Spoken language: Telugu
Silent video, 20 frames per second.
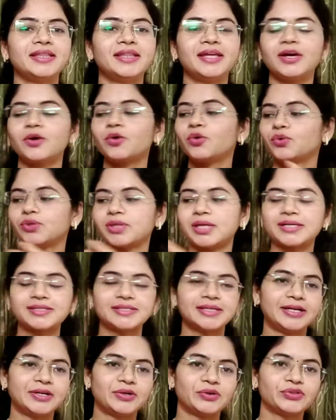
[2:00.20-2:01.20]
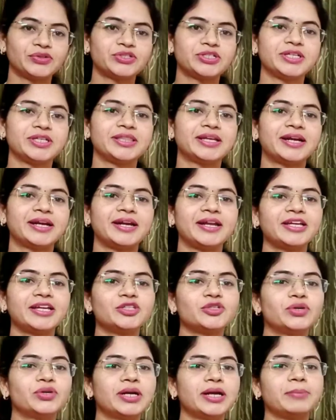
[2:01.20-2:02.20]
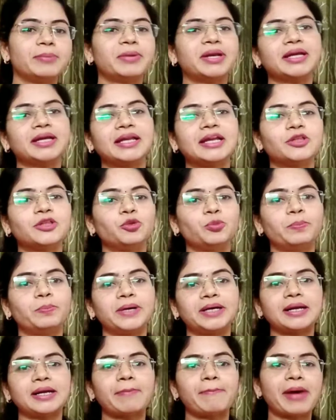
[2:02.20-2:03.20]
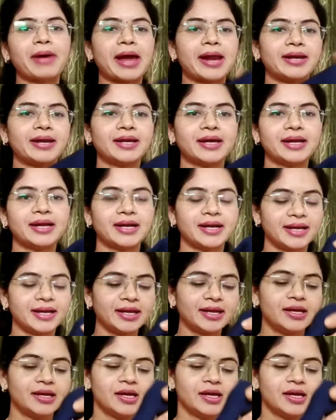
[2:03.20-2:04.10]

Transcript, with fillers: ఇది కుర్తా సెట్ వచ్చిందండి చూడండి మనకి ఇలా దుప్పట్టా ప్యాంట్ అలానే